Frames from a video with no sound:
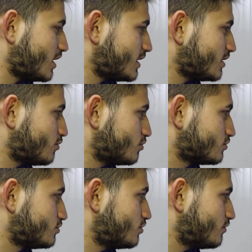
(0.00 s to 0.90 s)
Harika
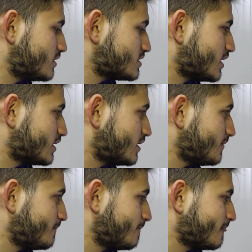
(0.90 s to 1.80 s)
oldu diyor vesaire.
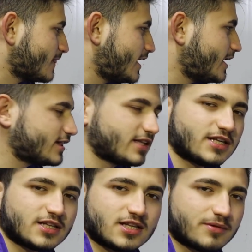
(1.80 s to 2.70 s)

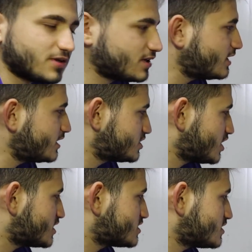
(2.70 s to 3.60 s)
Elektrikli tabii yine
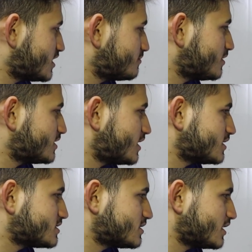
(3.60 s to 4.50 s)
şarjından,
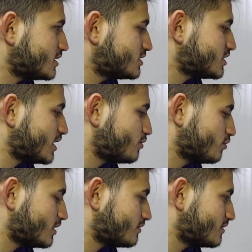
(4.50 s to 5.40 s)
bataryasından gideceği
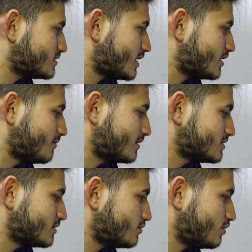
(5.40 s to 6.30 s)
yoldan vesaire
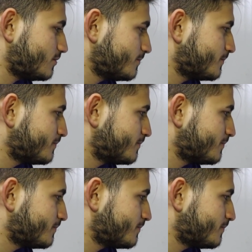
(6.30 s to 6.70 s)
bahsediyor.